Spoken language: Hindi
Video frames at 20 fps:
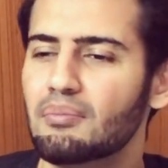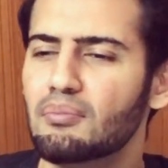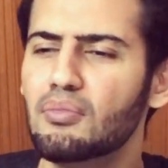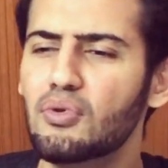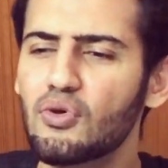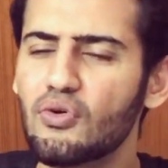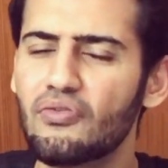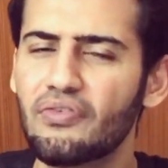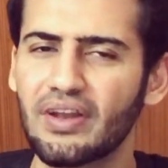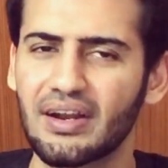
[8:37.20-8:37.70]

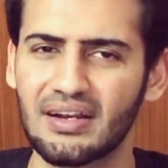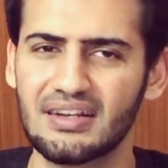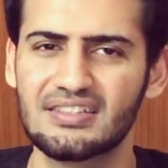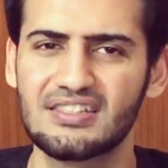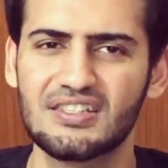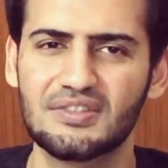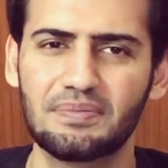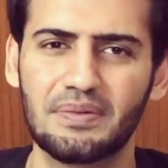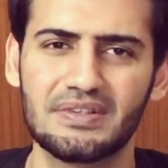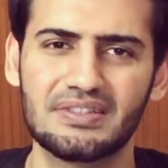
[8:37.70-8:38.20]
ब्लू
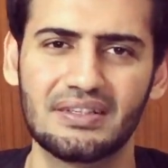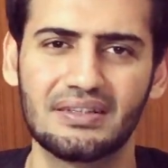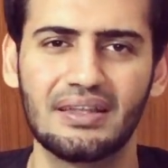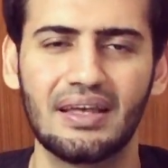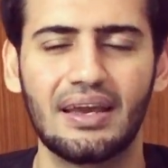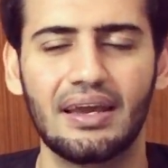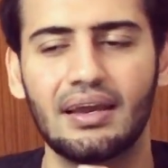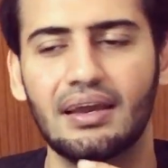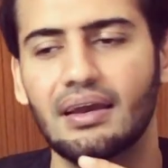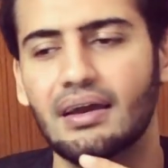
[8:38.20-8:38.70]
फ्रेगरेंसेस पसंद
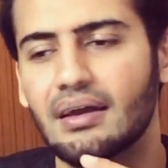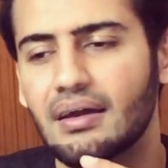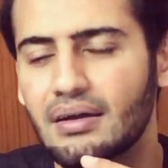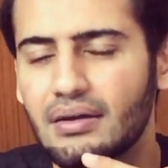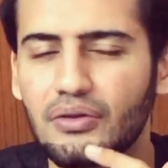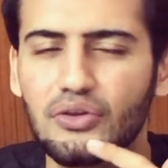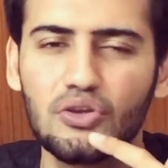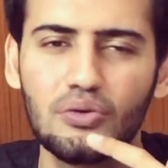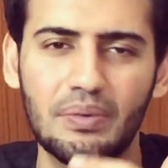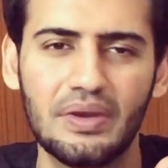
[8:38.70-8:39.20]
हैं
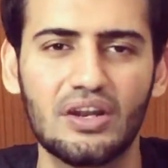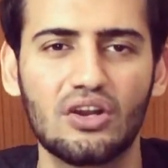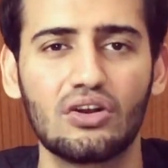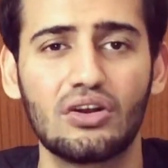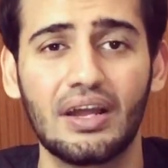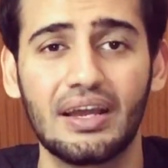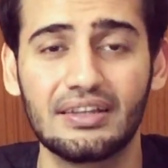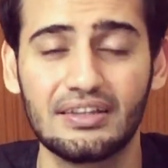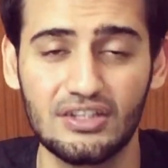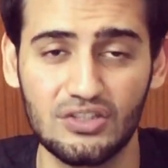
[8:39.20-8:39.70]
यू मे नॉट
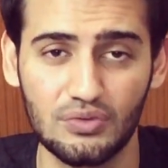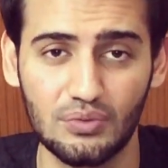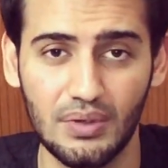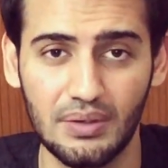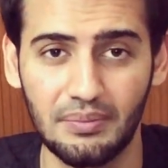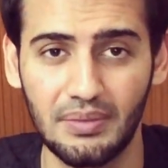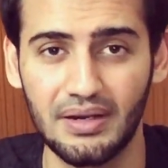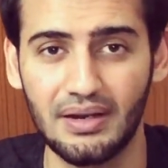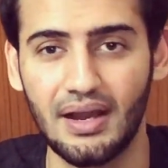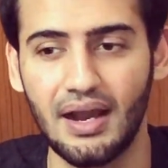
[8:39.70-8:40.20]
लाइक दिस
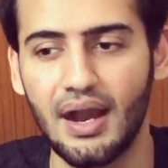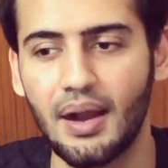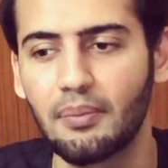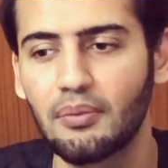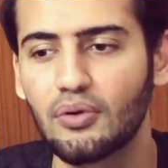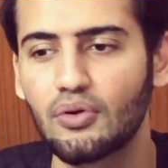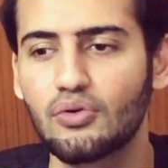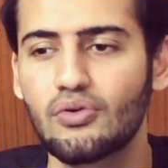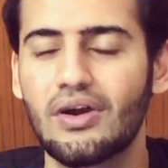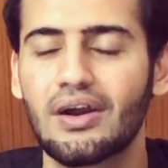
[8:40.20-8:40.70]
वन बट आप
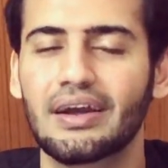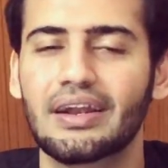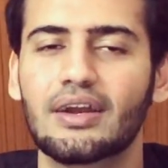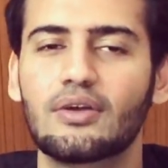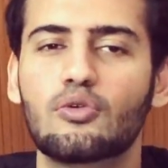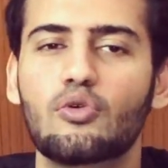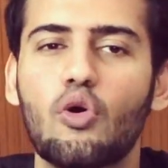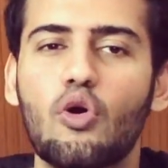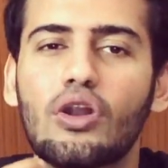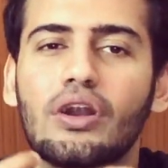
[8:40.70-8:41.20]
लोगों को अगर
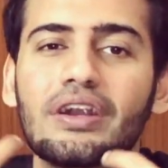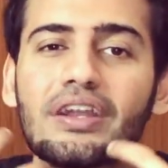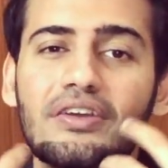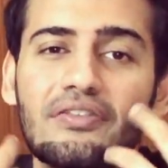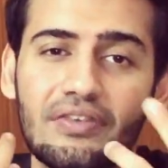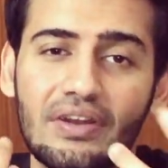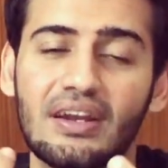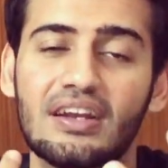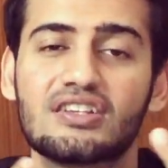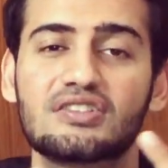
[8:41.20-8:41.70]
एक क्वालिटी
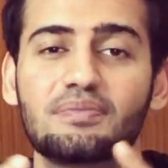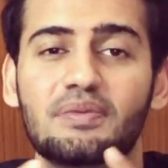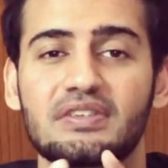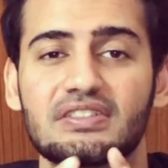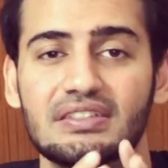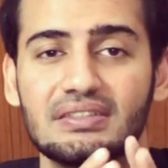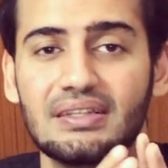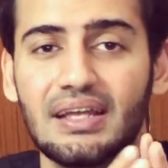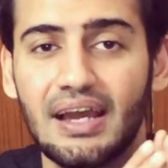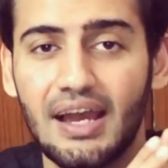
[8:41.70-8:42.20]
फ्रेगरेंस
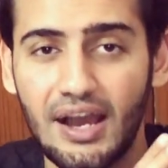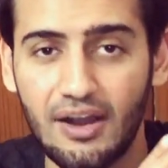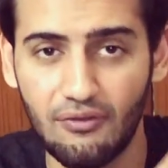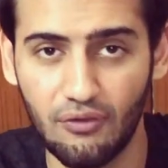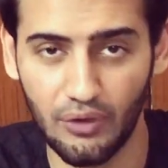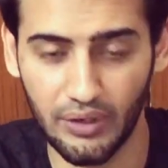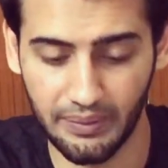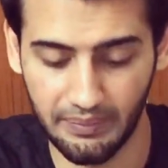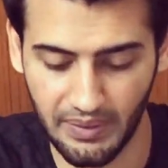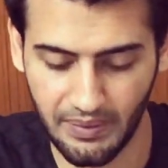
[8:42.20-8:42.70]
पसंद है
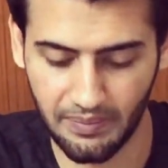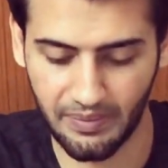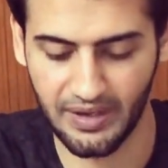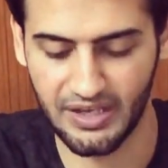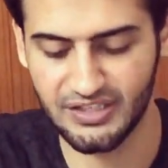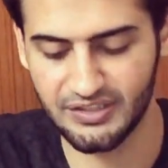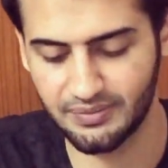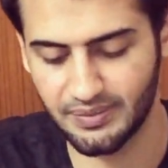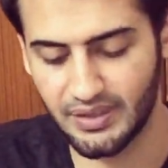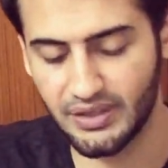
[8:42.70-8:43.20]
अफोर्डेबल
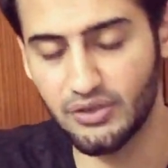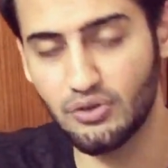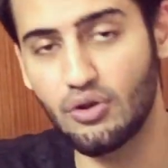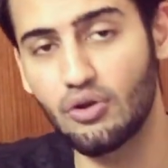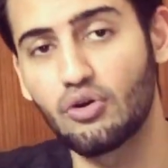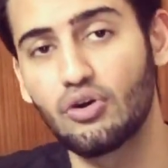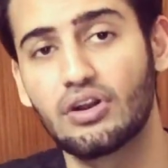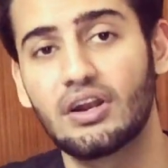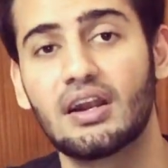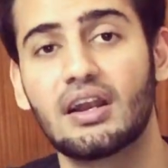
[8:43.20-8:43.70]
प्राइस पे यू
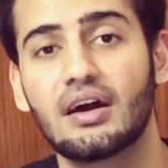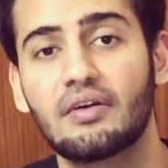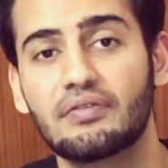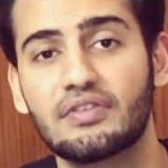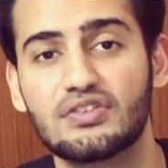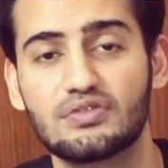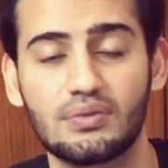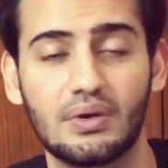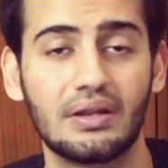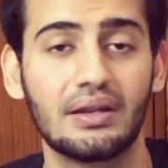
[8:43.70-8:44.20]
आर गोना लव
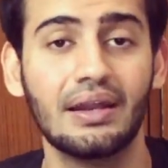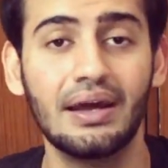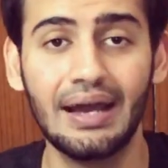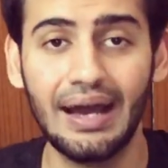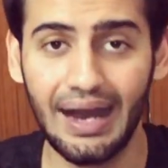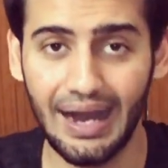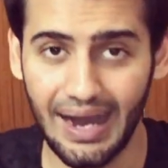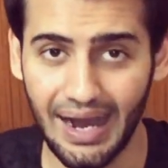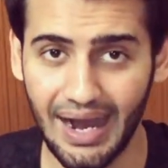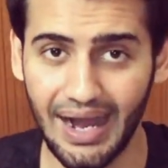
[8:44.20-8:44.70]
दिस वन
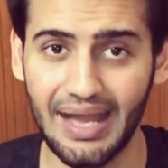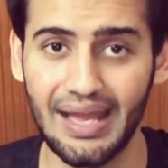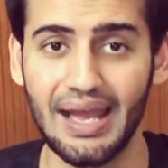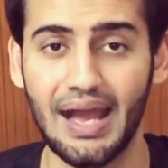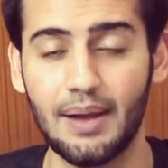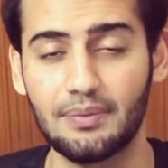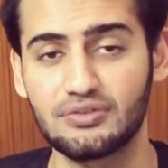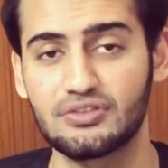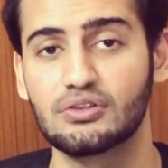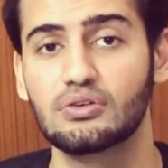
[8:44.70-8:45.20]
आई
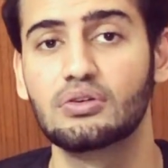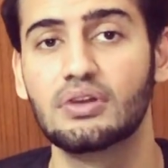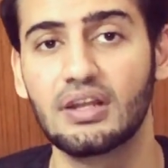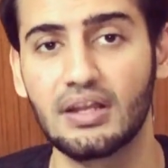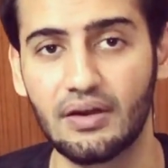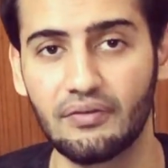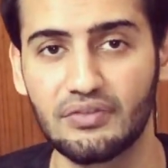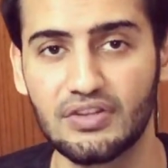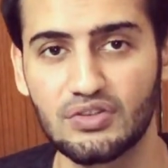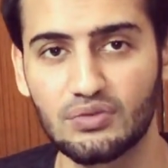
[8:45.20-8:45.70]
एब्सोल्युटली
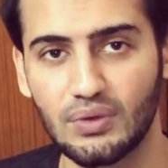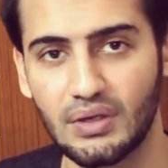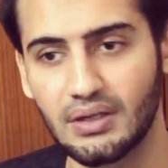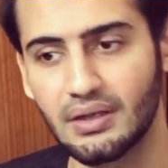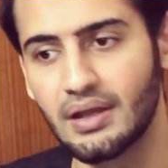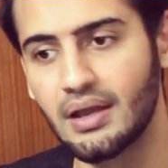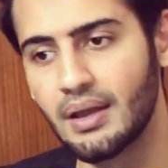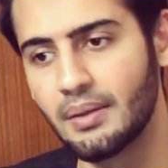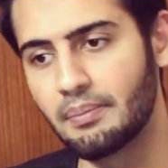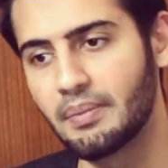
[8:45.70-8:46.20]
लव दिस वन
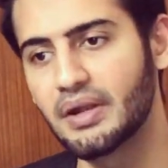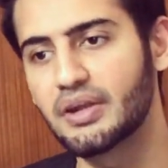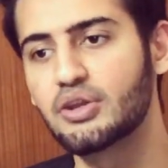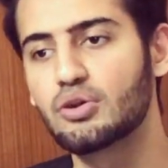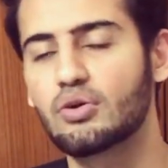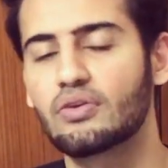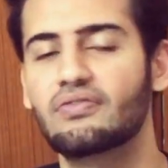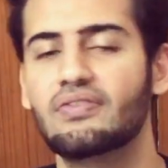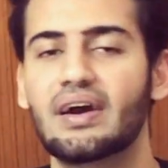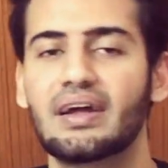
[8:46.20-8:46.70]
मैं
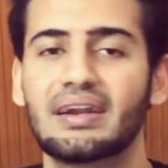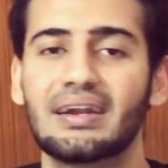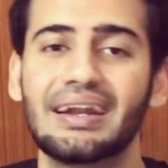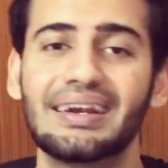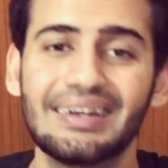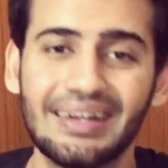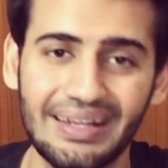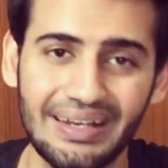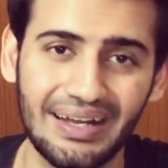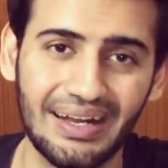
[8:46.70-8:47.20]
ड्योर
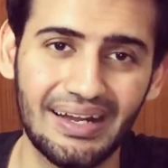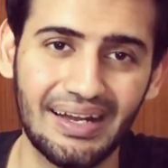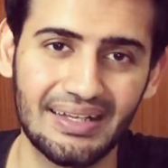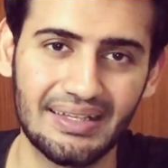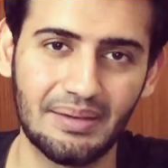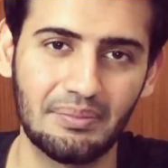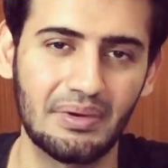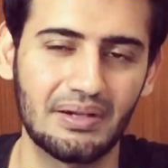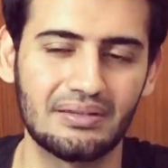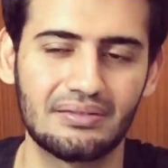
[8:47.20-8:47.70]
फारनहाइट लेने गया
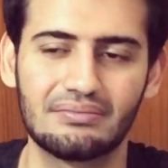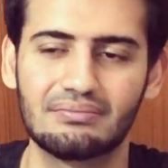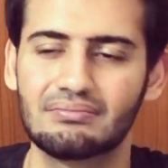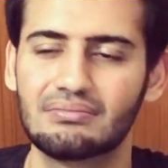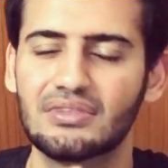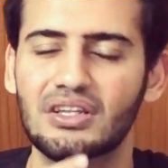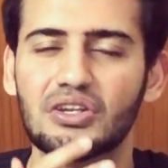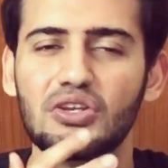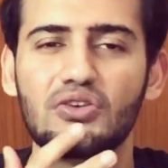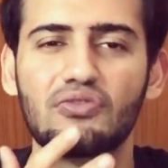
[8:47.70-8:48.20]
था बट
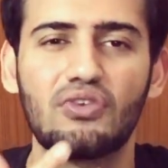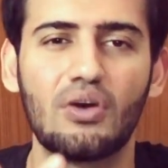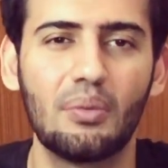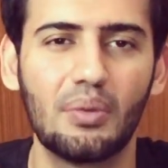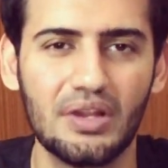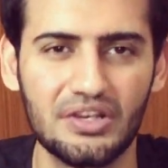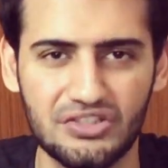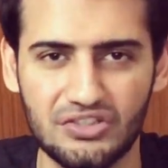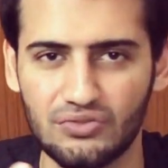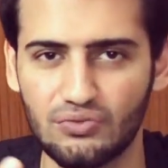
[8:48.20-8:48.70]
द न्यू
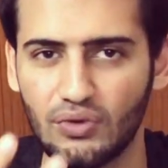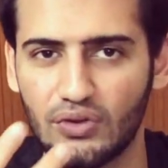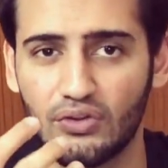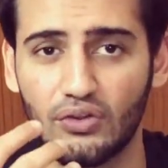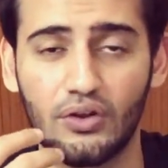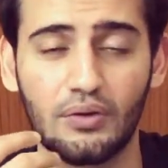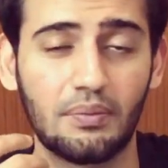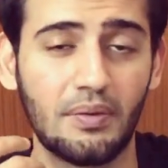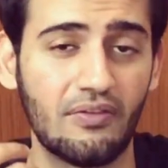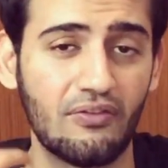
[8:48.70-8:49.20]
फॉर्मुलेशन वॉज
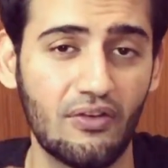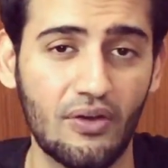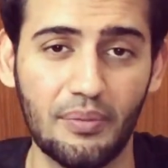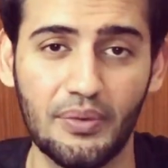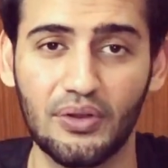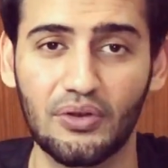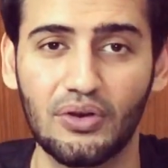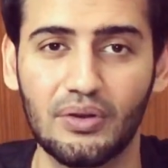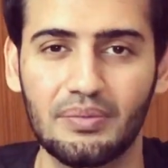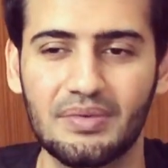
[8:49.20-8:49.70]
नॉट
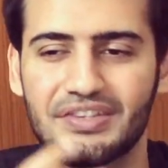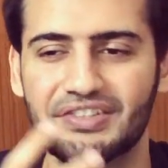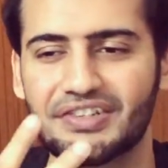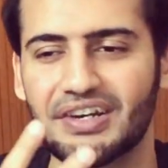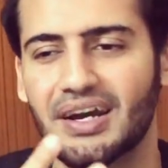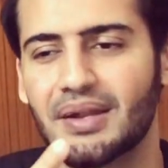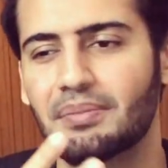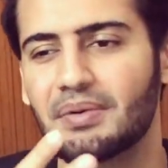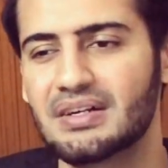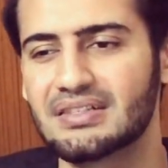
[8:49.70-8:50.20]
परफॉर्मिंग ऑन मी
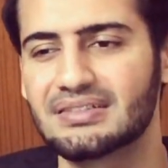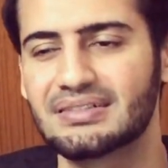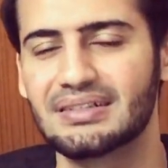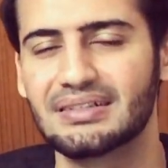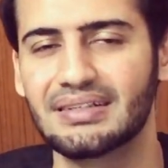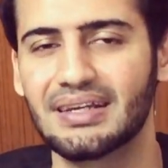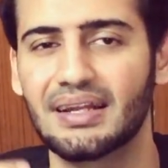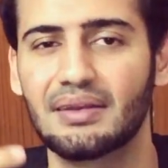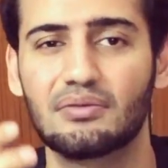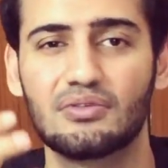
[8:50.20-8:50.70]
चार पाँच
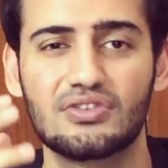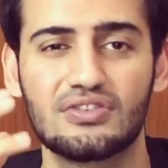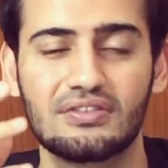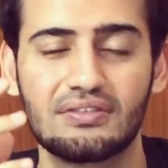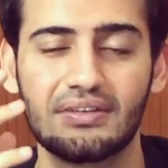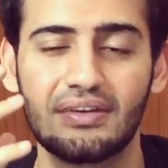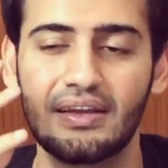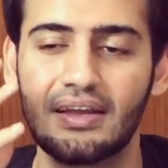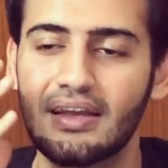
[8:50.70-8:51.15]
घंटे एंड वॉज